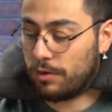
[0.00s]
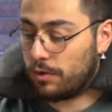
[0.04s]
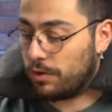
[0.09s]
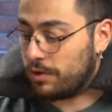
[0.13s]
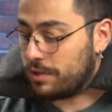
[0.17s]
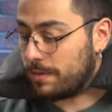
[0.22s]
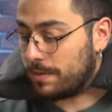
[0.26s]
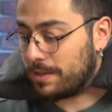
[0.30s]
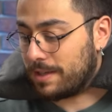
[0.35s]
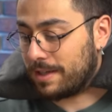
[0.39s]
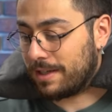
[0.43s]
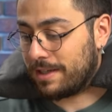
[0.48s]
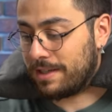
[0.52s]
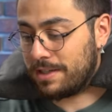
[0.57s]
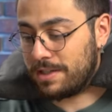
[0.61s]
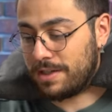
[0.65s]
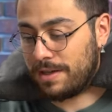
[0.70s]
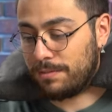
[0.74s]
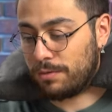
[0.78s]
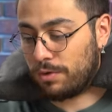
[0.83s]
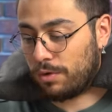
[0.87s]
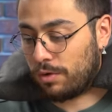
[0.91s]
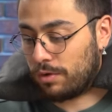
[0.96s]
Önce bir
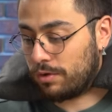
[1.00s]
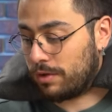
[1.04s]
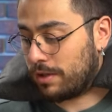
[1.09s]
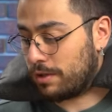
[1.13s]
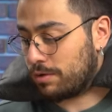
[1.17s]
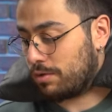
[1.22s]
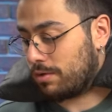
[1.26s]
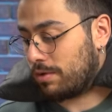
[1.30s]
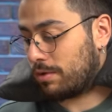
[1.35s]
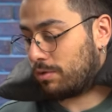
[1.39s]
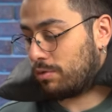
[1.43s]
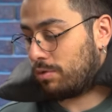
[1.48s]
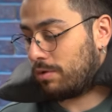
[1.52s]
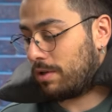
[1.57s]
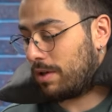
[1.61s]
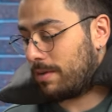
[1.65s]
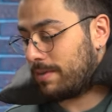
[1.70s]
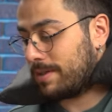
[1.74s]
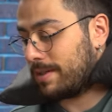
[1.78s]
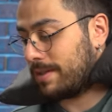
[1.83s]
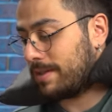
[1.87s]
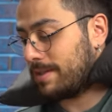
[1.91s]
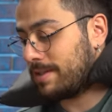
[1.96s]
takacağım, ondan sonra
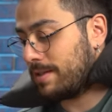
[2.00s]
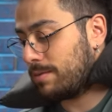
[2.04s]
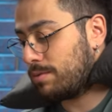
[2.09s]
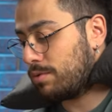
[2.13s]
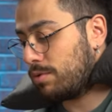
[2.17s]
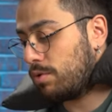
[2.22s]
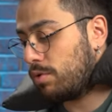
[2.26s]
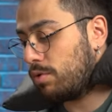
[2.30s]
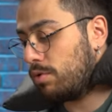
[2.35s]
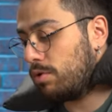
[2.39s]
kulağıma takacağım, sonra